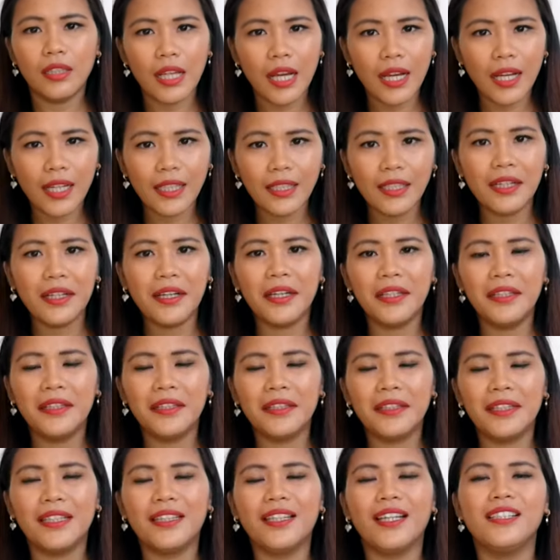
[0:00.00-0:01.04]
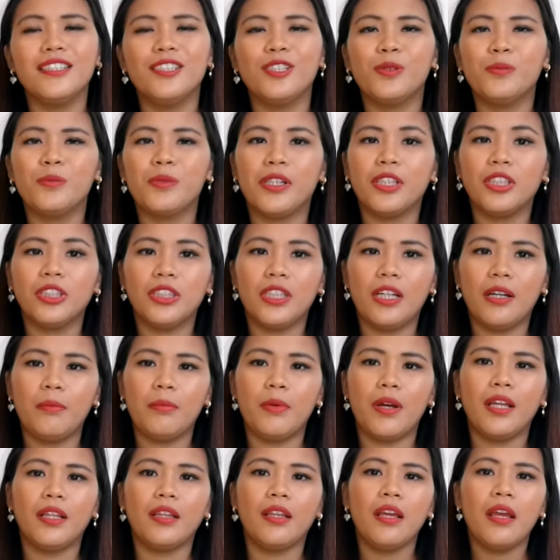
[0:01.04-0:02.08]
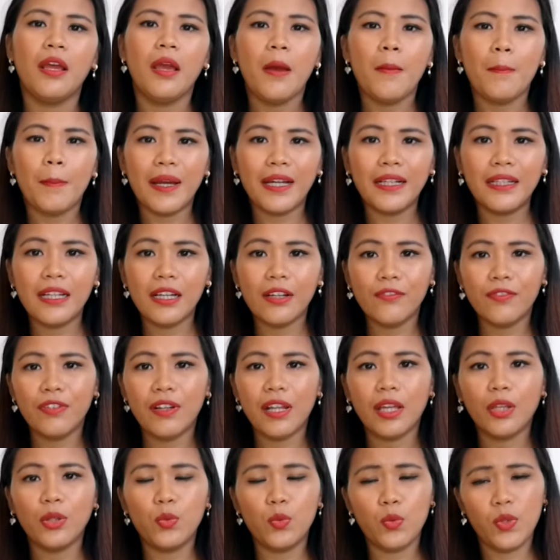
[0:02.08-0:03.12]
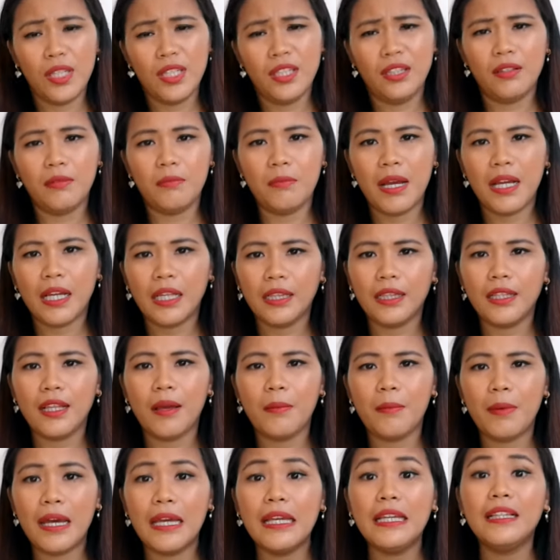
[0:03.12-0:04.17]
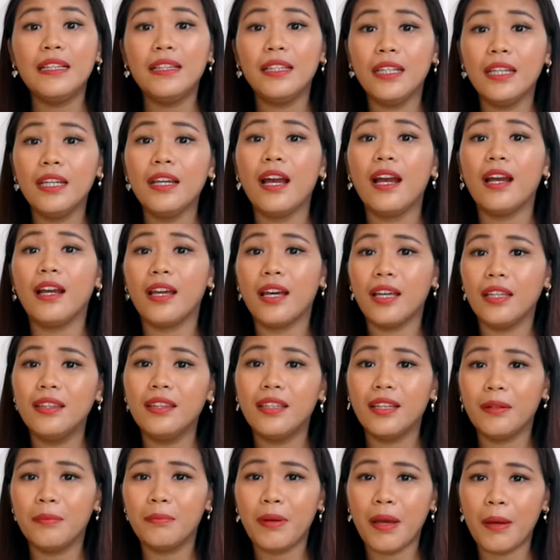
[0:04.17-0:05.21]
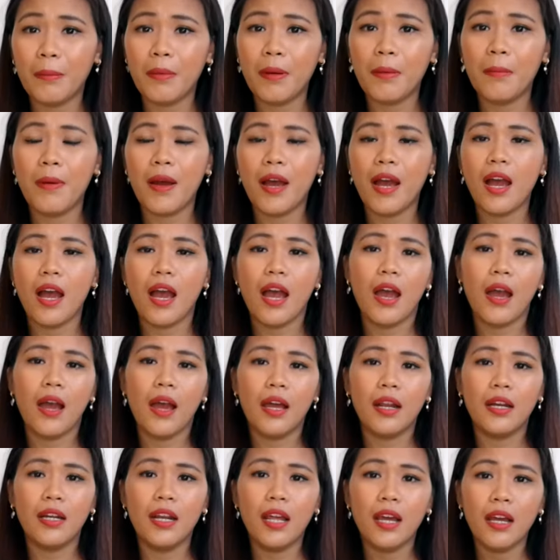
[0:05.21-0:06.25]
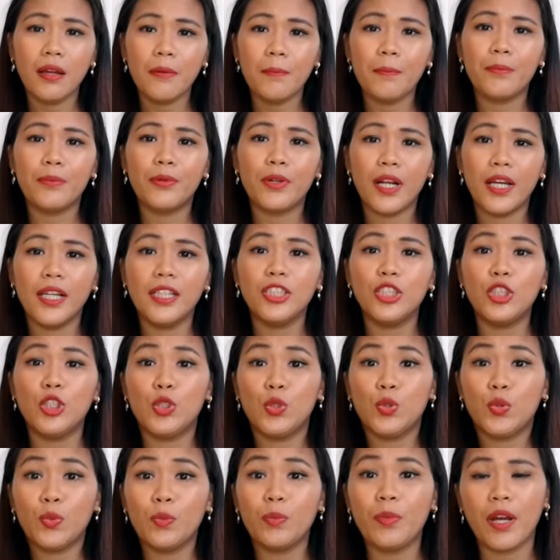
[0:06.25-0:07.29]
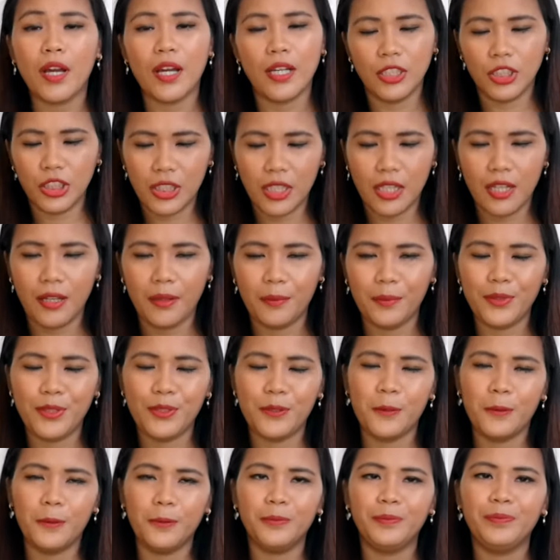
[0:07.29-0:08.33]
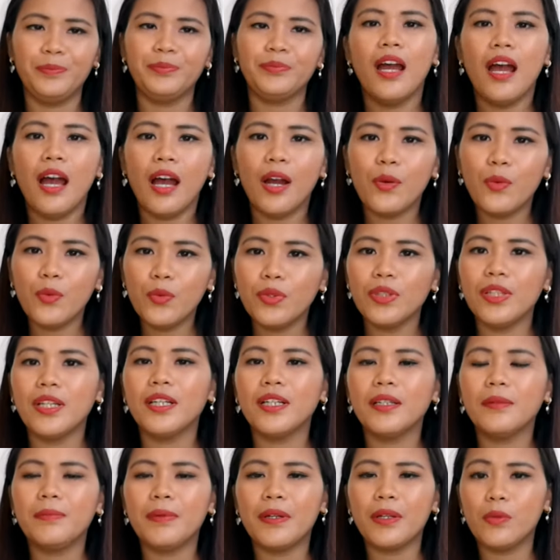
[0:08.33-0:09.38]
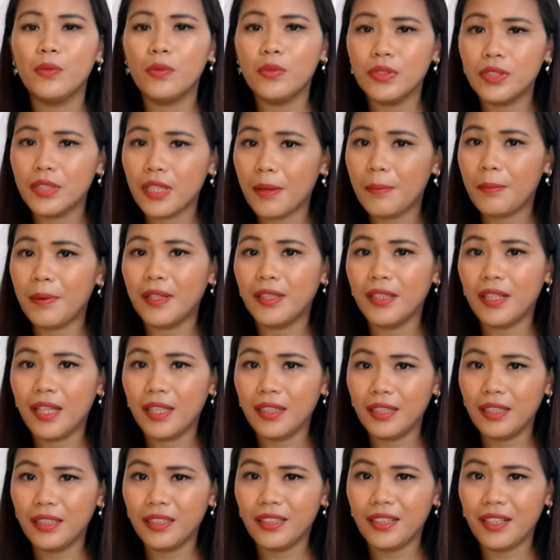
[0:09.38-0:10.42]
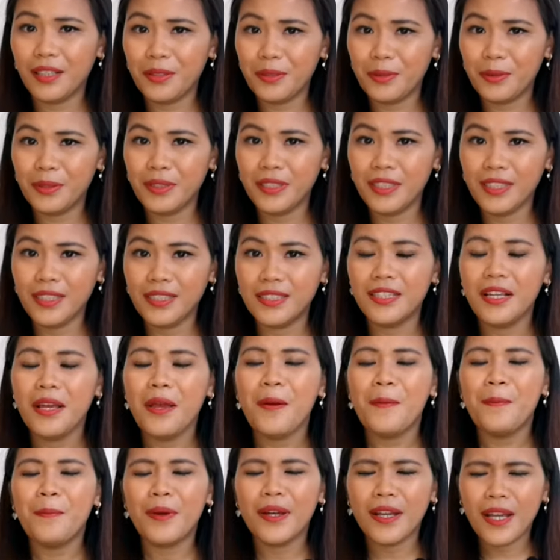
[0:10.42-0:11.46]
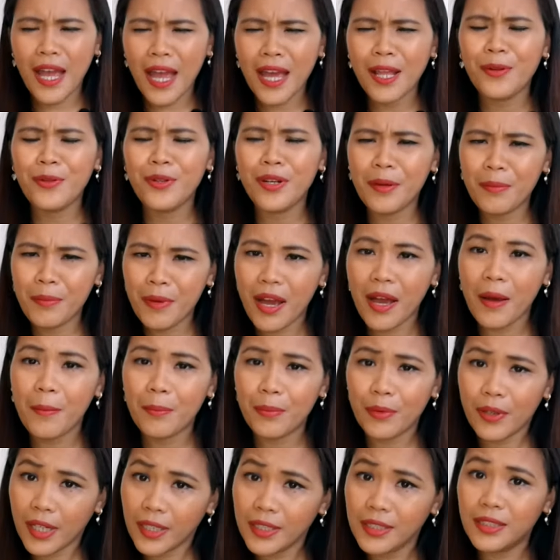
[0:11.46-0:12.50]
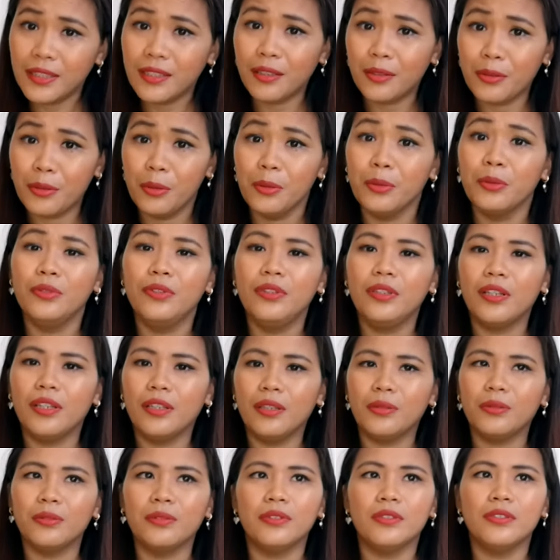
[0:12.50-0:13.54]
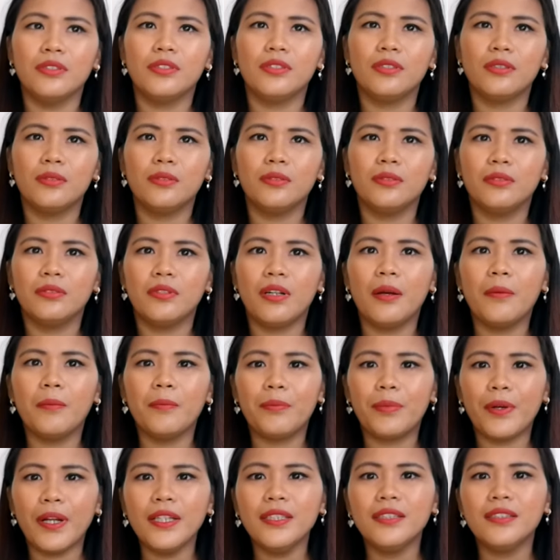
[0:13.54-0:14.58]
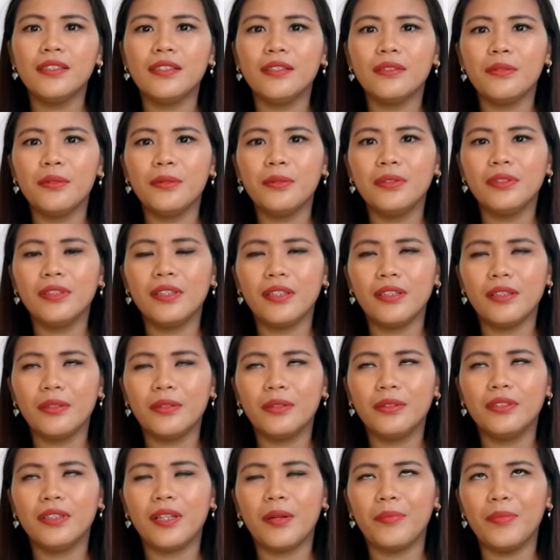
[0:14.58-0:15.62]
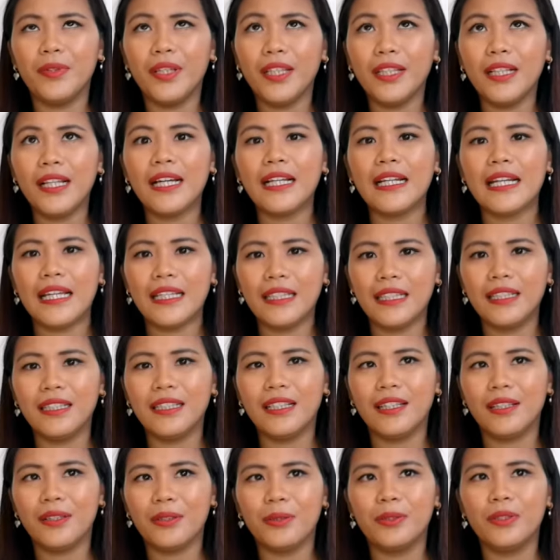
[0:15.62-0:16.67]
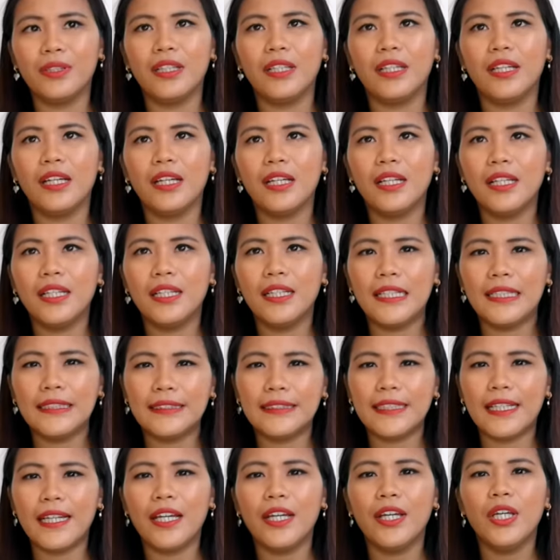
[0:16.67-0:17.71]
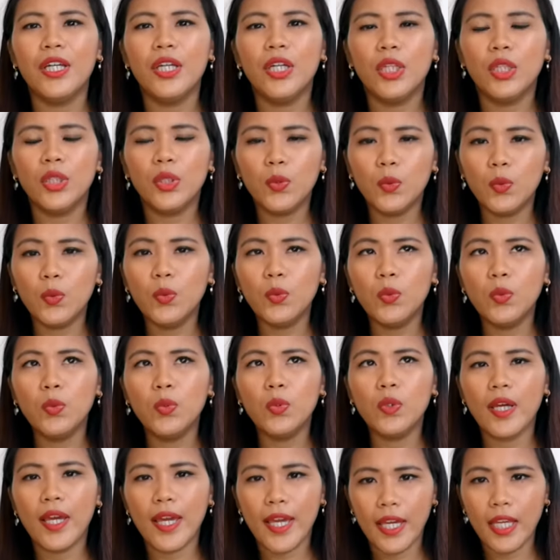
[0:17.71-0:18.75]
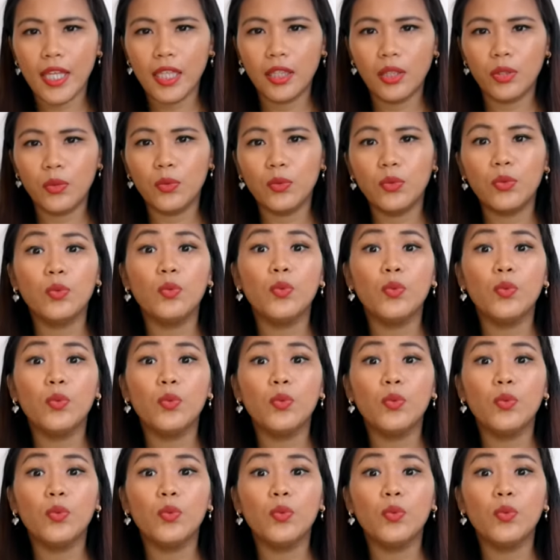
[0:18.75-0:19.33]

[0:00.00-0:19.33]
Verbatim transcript: agad-agad nagtataas yung mga shop at pag nag-fluctuate, bakit nga ba hindi agad nagbababa ah, ng price yung mga shop? So, ang unang pag-uusapan natin ngayon is magkano na ba ang price ng gold ngayon? So, ang price ng gold ngayon, update lang natin ngayon, nasa 2.8 to